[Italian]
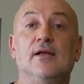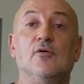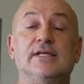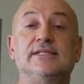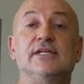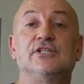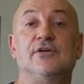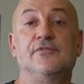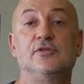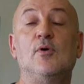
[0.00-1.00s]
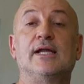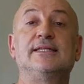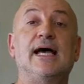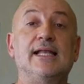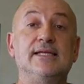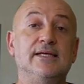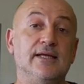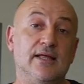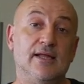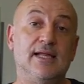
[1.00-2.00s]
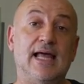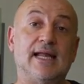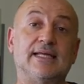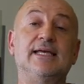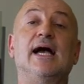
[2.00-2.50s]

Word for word: Questa riesce a effettuare tagli larghi